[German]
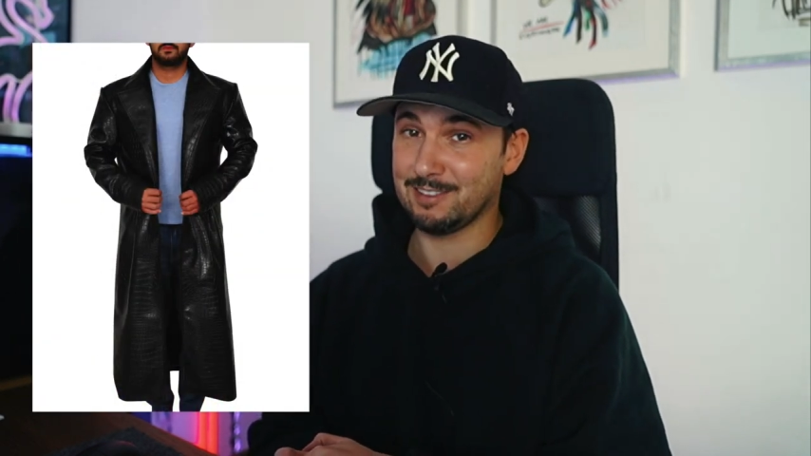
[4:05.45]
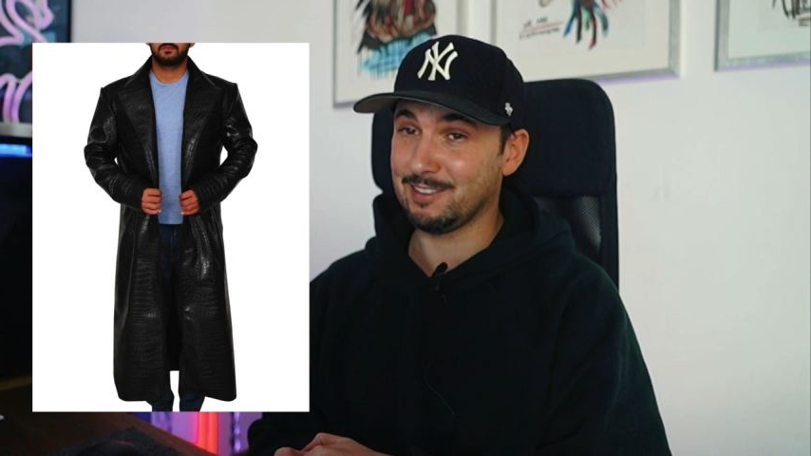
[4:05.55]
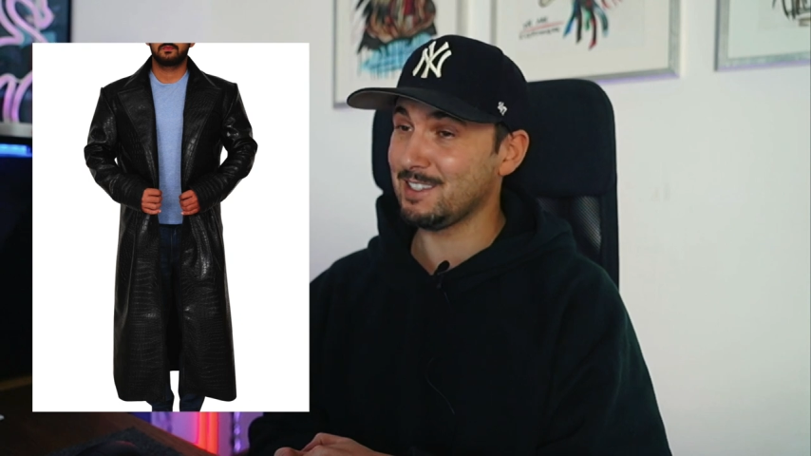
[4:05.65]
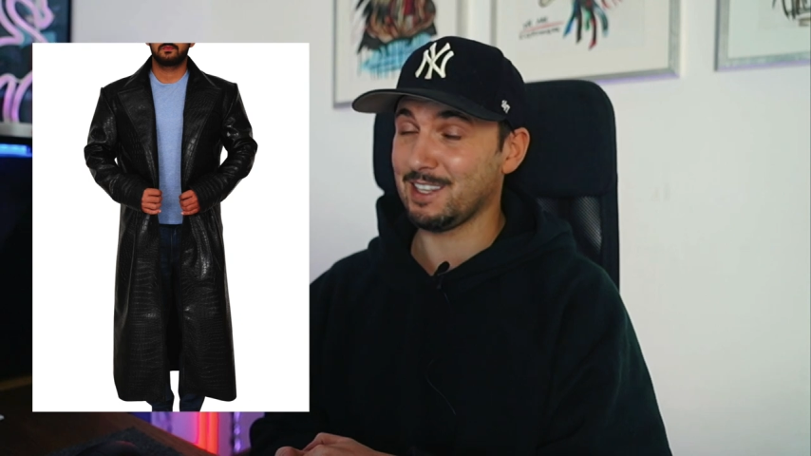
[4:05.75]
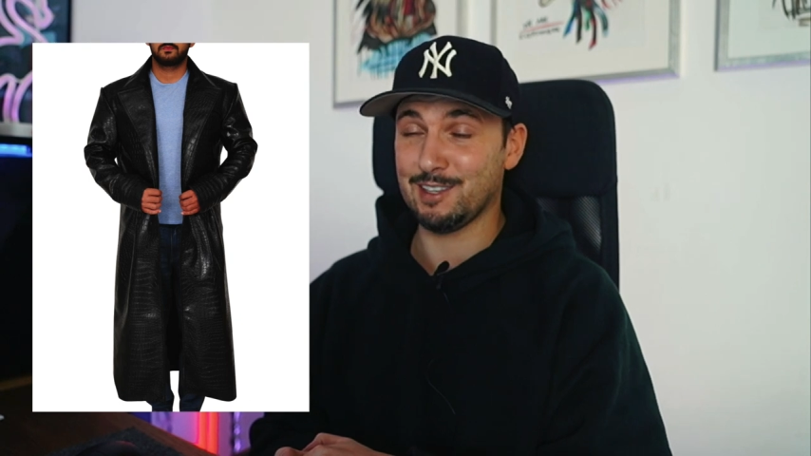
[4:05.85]
Wie
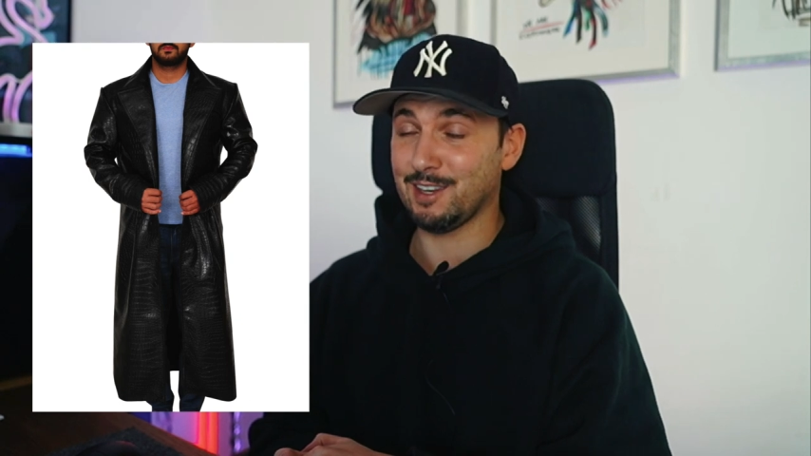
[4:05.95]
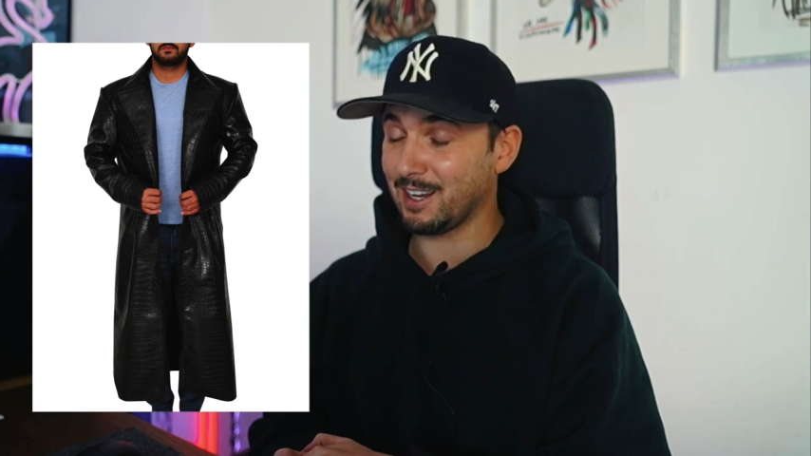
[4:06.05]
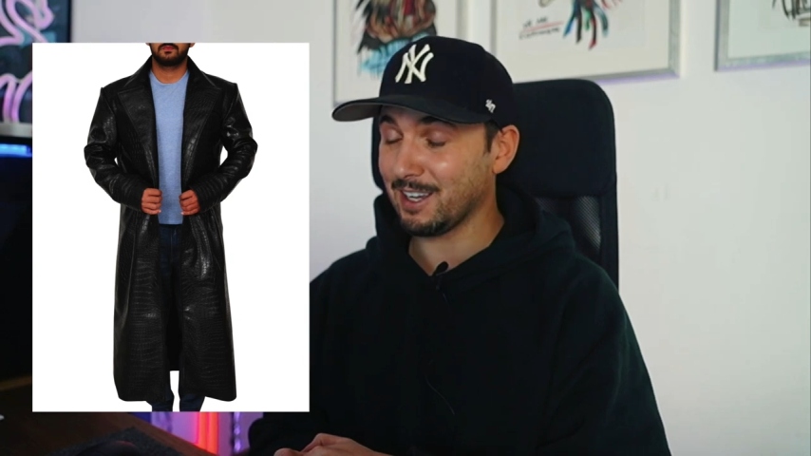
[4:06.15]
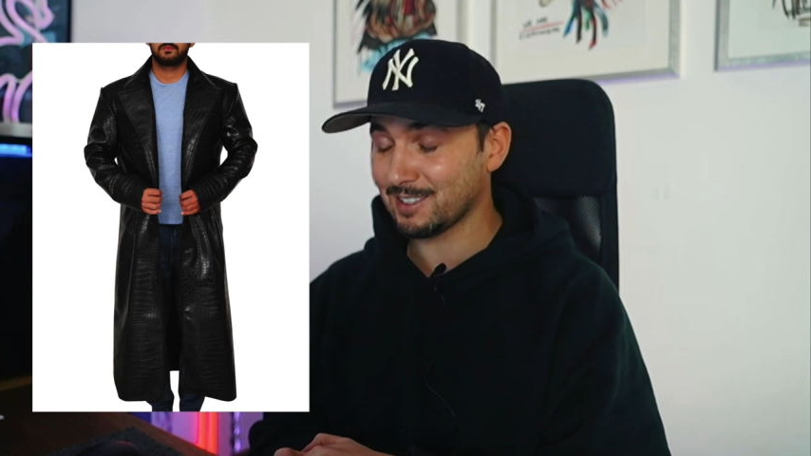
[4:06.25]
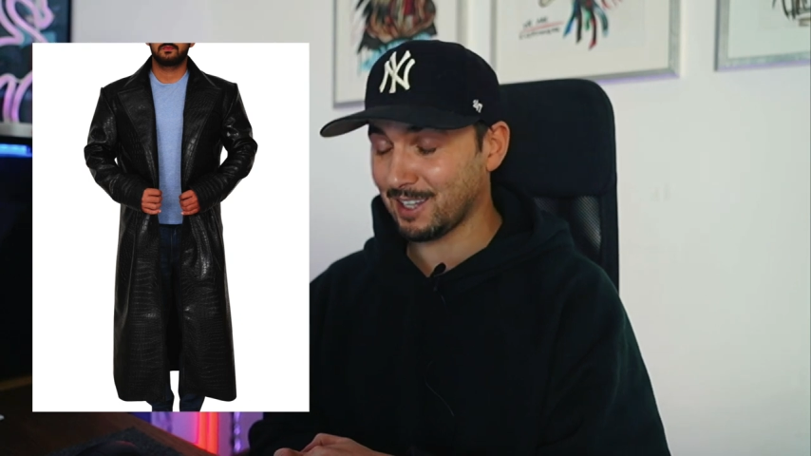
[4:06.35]
gesagt, jeder
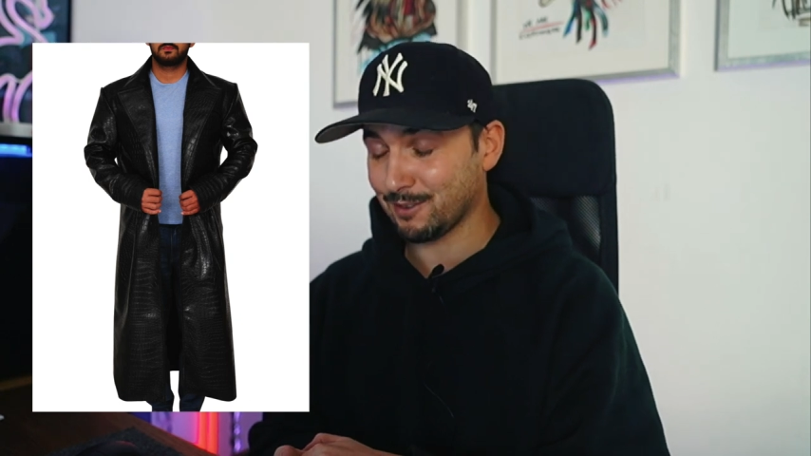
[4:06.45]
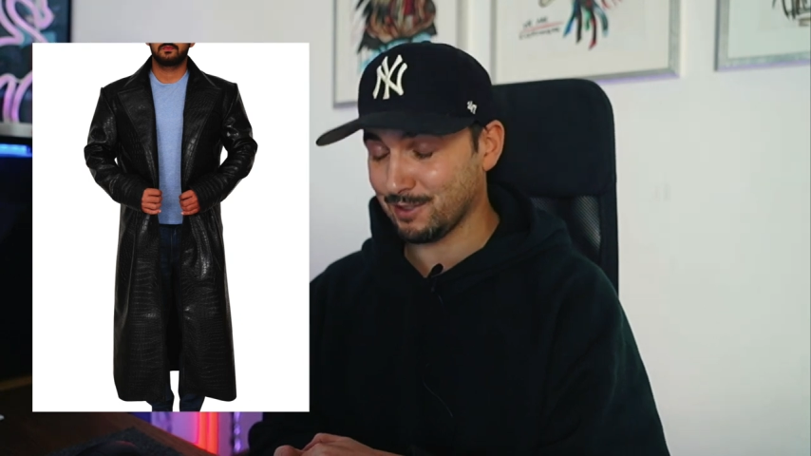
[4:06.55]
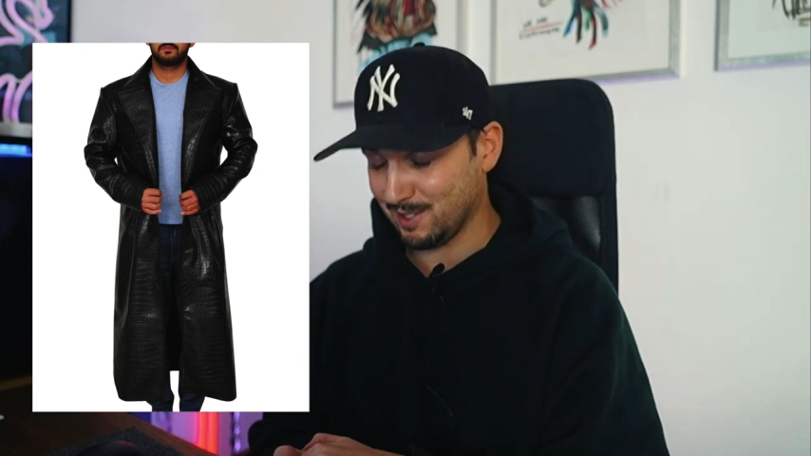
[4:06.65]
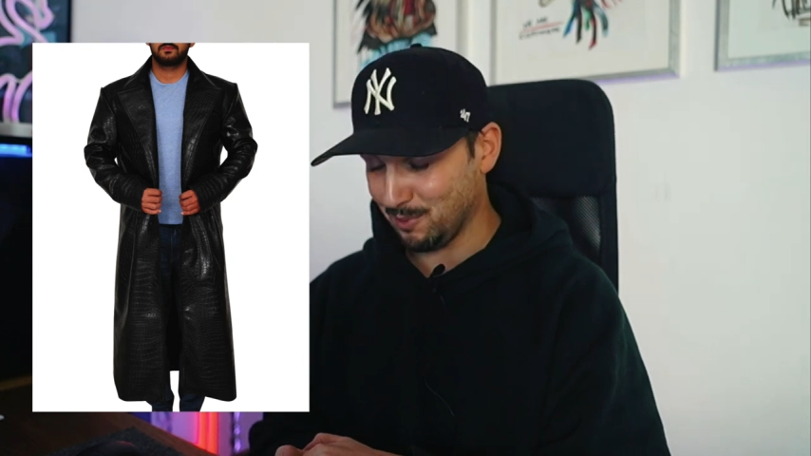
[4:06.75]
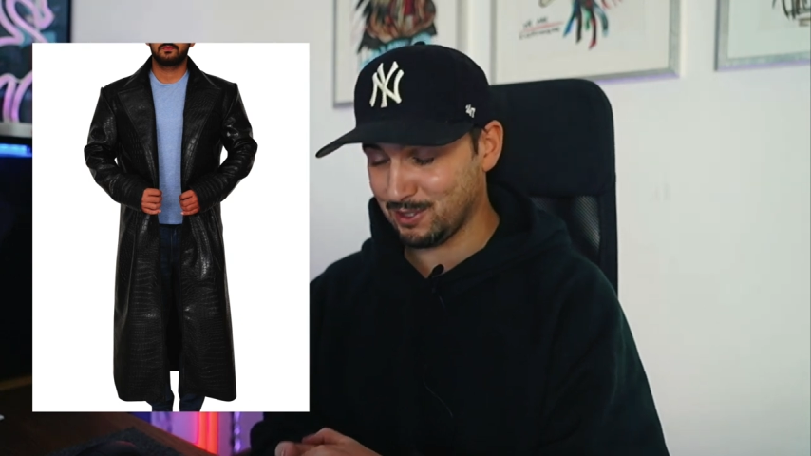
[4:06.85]
kann tragen,
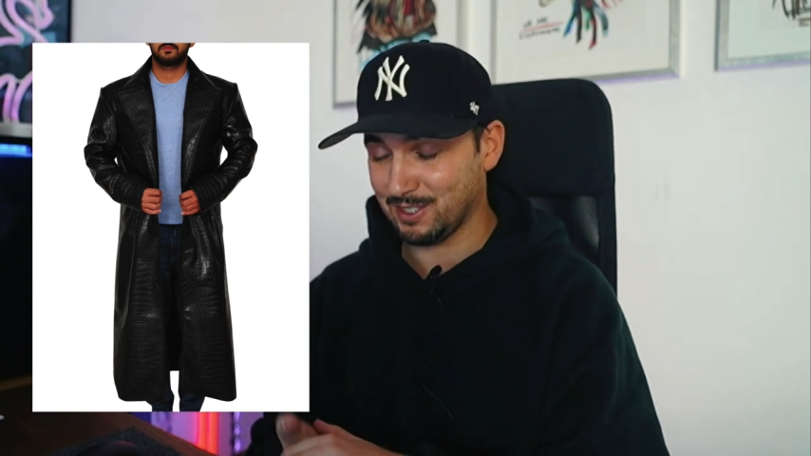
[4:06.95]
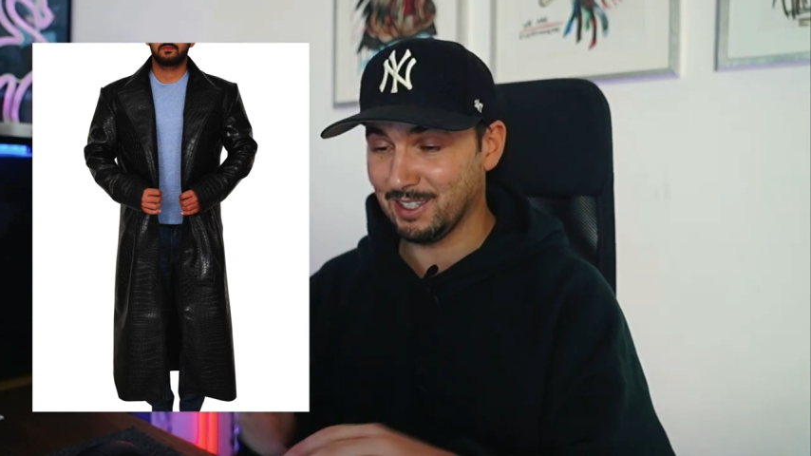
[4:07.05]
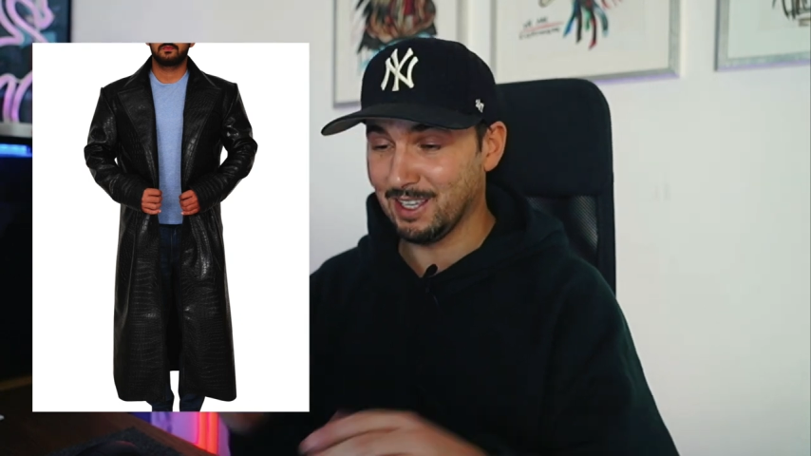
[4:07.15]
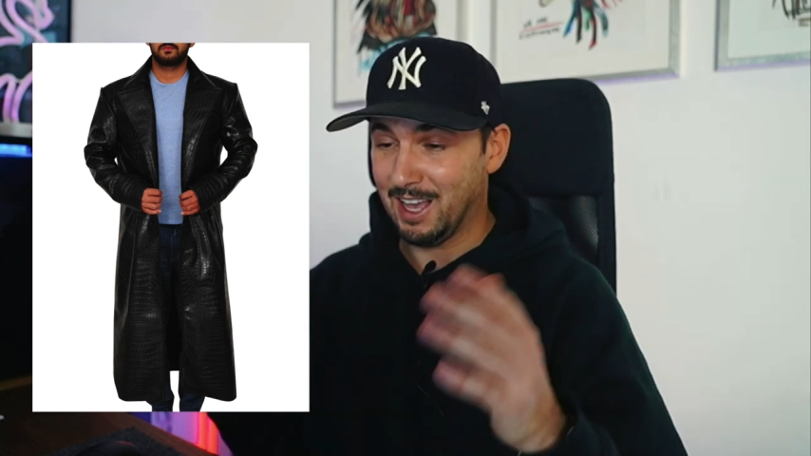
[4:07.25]
was er möchte,